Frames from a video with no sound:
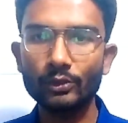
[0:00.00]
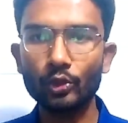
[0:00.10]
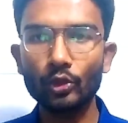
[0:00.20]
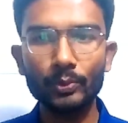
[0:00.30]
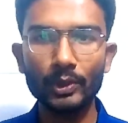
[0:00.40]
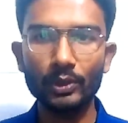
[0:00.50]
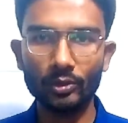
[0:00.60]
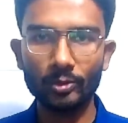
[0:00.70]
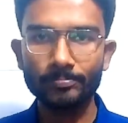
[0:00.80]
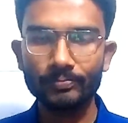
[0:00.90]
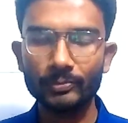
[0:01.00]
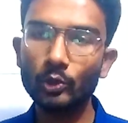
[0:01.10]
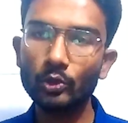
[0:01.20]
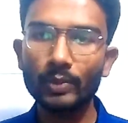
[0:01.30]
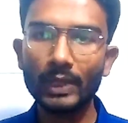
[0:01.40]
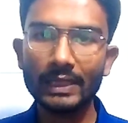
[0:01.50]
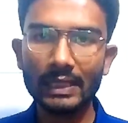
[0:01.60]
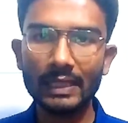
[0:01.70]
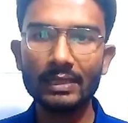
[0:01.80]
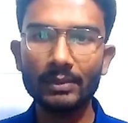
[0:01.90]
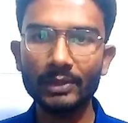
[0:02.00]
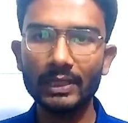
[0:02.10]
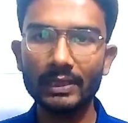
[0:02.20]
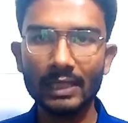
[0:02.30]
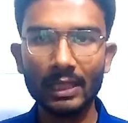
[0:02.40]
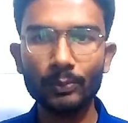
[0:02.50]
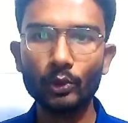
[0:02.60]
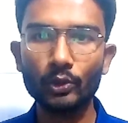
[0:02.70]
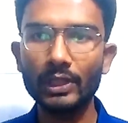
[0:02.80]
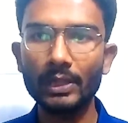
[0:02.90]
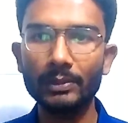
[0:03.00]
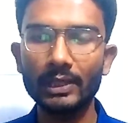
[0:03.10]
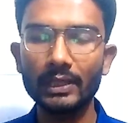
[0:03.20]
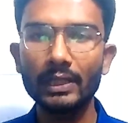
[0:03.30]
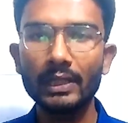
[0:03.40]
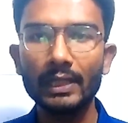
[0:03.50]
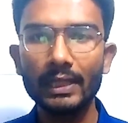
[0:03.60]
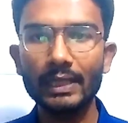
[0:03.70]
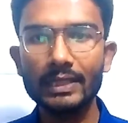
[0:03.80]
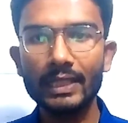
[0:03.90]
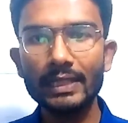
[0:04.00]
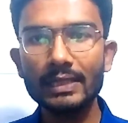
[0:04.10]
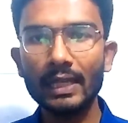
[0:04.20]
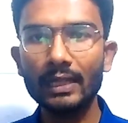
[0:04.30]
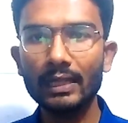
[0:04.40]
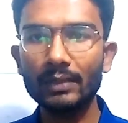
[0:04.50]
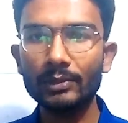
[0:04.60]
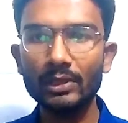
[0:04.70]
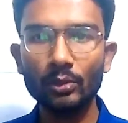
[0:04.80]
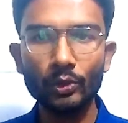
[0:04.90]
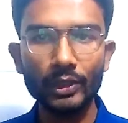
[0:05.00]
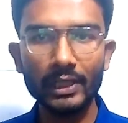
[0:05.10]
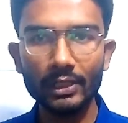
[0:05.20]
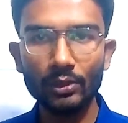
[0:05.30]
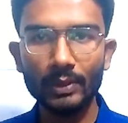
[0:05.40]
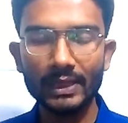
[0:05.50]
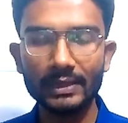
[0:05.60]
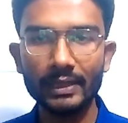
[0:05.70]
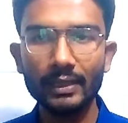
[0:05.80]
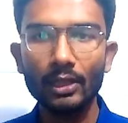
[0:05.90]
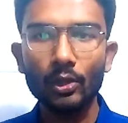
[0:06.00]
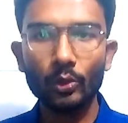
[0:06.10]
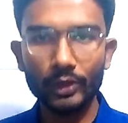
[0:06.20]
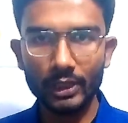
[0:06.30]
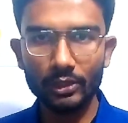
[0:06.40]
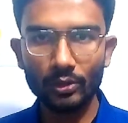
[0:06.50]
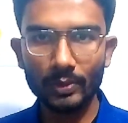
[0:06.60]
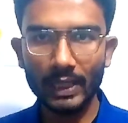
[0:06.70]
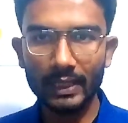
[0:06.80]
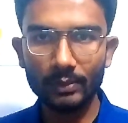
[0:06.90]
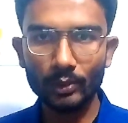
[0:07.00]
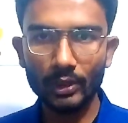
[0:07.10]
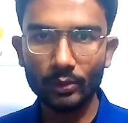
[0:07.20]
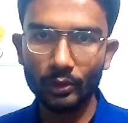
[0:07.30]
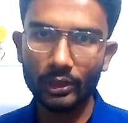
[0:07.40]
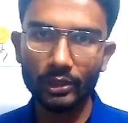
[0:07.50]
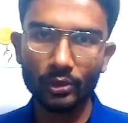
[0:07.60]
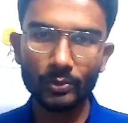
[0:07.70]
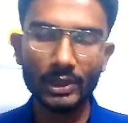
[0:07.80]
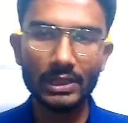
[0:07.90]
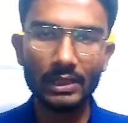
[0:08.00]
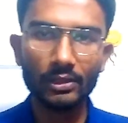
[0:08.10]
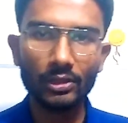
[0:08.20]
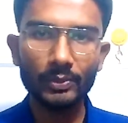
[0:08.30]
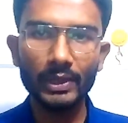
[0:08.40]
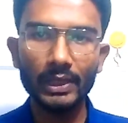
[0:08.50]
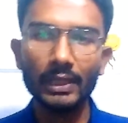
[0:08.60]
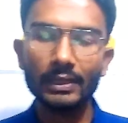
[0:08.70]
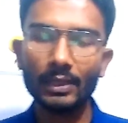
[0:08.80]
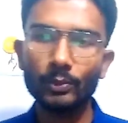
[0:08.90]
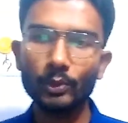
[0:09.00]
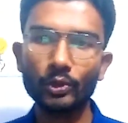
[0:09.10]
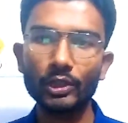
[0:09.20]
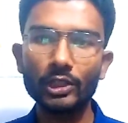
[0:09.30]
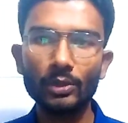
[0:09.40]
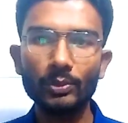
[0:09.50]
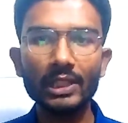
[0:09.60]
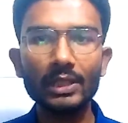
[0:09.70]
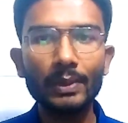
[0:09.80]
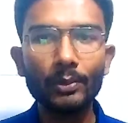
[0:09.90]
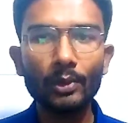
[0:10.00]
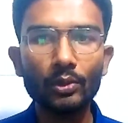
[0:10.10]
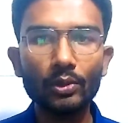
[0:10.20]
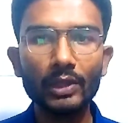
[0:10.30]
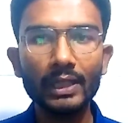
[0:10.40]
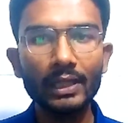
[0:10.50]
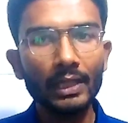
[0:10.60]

যোগ বিয়োগ গুণ ভাগ চারটা মিলিয়ে চার প্রক্রিয়া মিলিয়ে সেই জায়গায় আমাদের ঐকিক নিয়ম আছে ঐকিক নিয়ম কাকে বলে ঐকিক নিয়মটা জানতে হবে তারপর ঐকিক নিয়মের কিভাবে অঙ্ক করে